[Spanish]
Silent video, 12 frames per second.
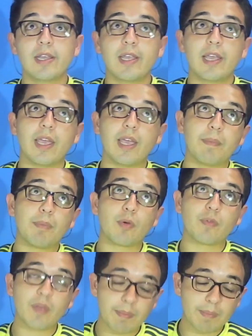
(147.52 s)
Eh, por
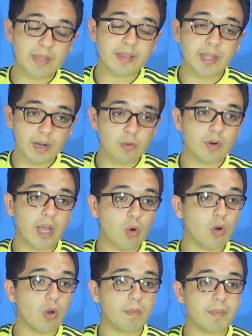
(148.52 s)
fin va a tener una
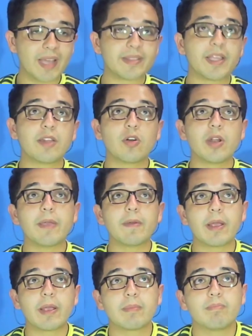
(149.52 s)
Colombia tiro
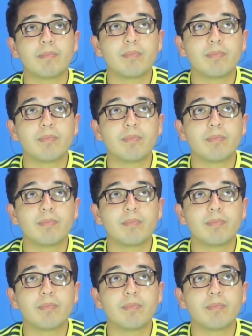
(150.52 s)
libre.